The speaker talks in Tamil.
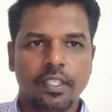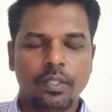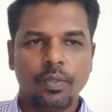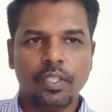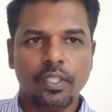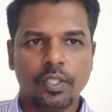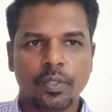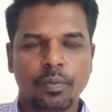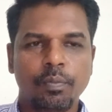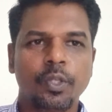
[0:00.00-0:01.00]
இது ஒரு
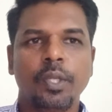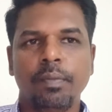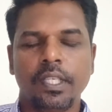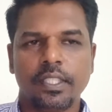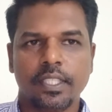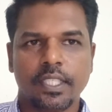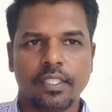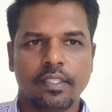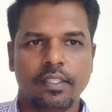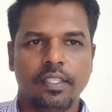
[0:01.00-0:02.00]
முக்கியமானதுங்க
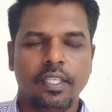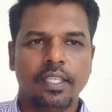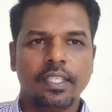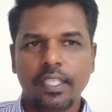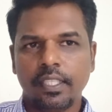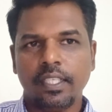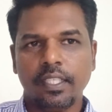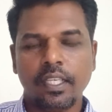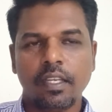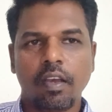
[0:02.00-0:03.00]

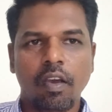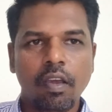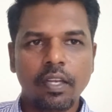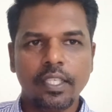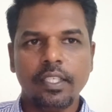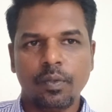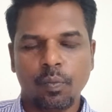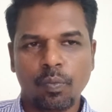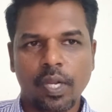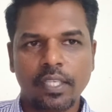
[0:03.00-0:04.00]
கிட்டத்தட்ட ஆல் இன்
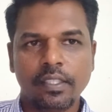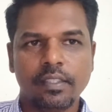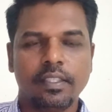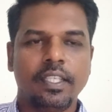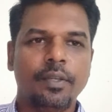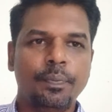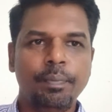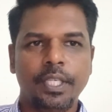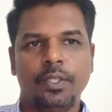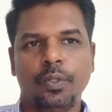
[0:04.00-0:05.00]
ஒன்
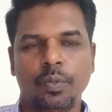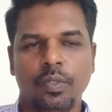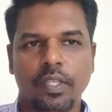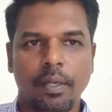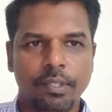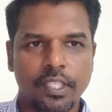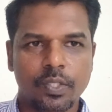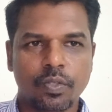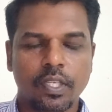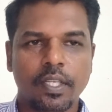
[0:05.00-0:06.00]
எஃபி டூல் அப்படின்னே
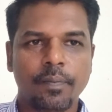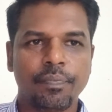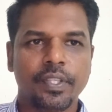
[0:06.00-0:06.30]
சொல்லலாம்